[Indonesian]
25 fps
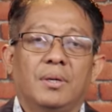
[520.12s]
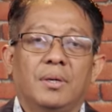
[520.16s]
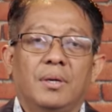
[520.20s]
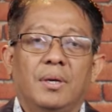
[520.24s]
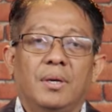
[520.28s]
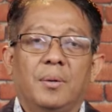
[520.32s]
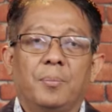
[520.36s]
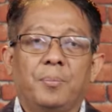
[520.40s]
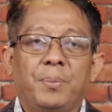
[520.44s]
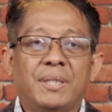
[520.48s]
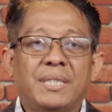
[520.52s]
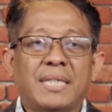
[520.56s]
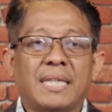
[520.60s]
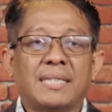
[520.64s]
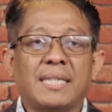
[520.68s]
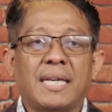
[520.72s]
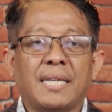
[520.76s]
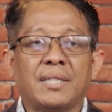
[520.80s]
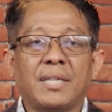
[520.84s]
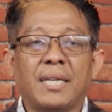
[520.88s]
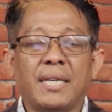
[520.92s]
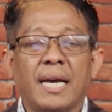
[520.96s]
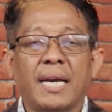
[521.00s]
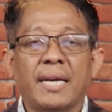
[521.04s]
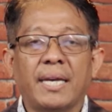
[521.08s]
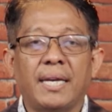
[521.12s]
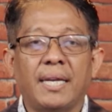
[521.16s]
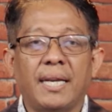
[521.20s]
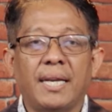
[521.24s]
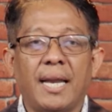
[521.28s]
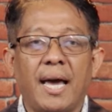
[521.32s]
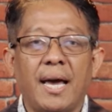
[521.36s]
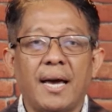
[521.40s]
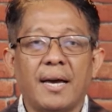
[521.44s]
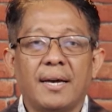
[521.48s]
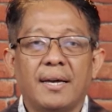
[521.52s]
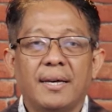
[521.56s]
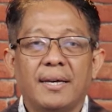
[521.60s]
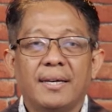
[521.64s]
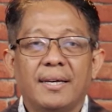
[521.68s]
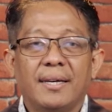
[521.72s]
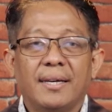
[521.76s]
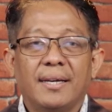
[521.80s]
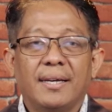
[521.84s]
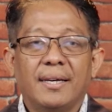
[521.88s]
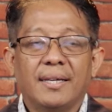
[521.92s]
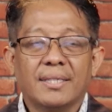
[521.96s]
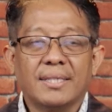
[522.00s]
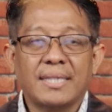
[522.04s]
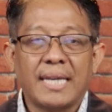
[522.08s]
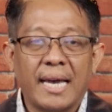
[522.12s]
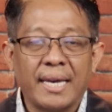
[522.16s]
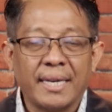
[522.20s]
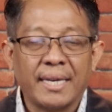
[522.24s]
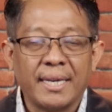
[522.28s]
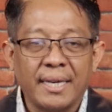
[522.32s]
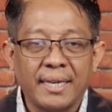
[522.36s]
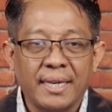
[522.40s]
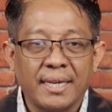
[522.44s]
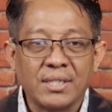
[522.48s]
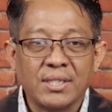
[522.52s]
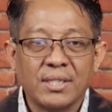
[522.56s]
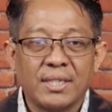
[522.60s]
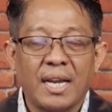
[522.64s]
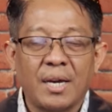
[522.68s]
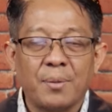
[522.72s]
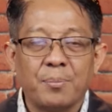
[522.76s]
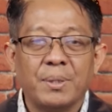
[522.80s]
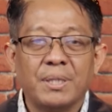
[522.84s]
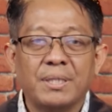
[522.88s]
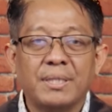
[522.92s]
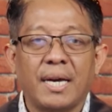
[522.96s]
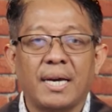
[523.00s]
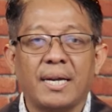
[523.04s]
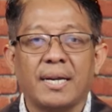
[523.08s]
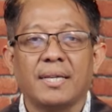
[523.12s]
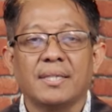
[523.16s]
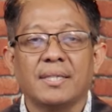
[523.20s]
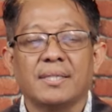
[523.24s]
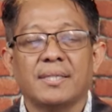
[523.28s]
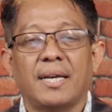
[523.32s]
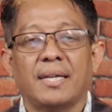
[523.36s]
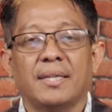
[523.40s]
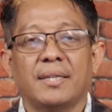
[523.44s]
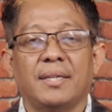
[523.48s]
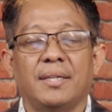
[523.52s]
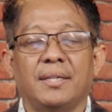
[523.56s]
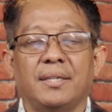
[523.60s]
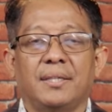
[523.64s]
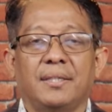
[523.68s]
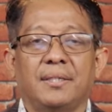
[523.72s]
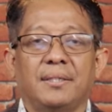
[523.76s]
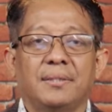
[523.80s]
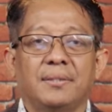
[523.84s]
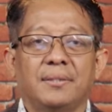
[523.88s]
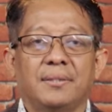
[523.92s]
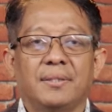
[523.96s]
Bisa saja yang hilang saya yang sedang bicara saat ini